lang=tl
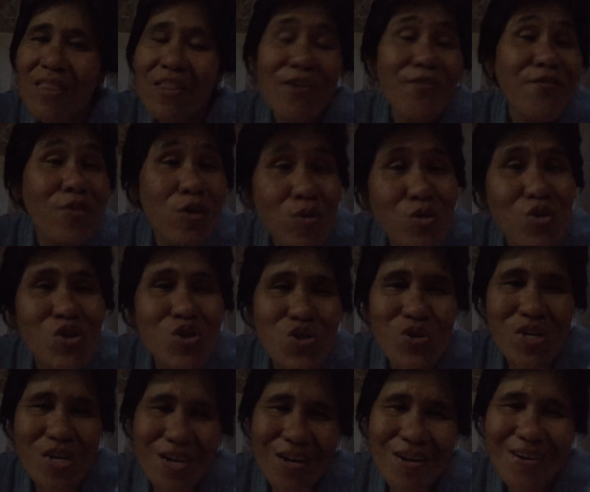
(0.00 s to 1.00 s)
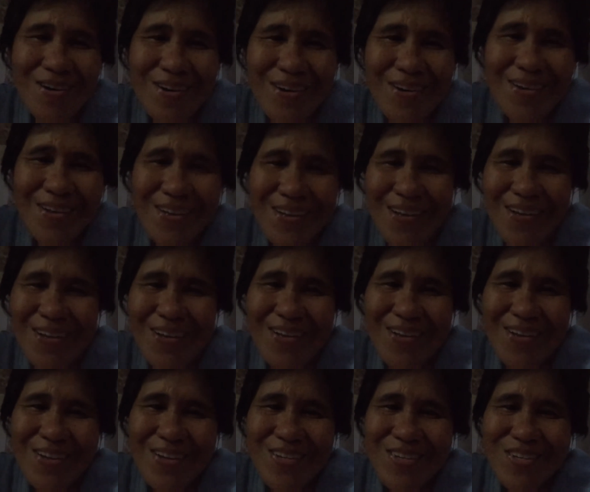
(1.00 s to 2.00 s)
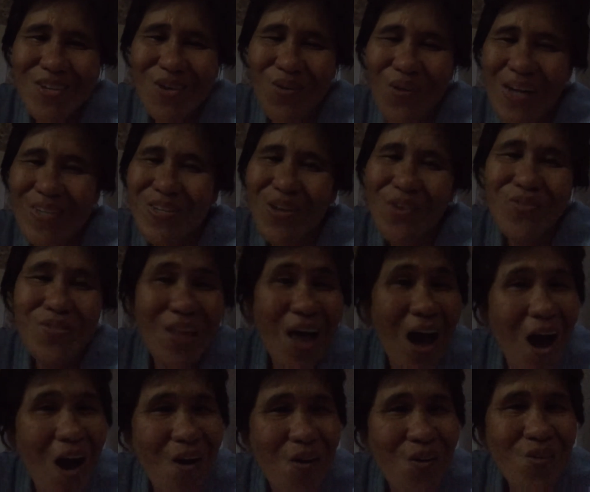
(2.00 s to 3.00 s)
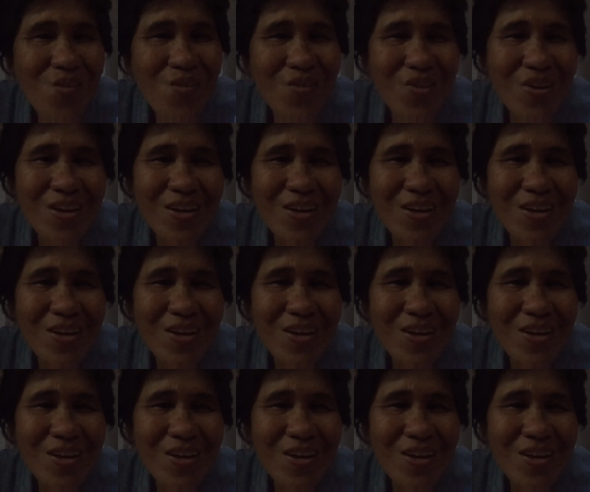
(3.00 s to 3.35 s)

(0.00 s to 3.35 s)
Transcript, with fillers: in the future so as of now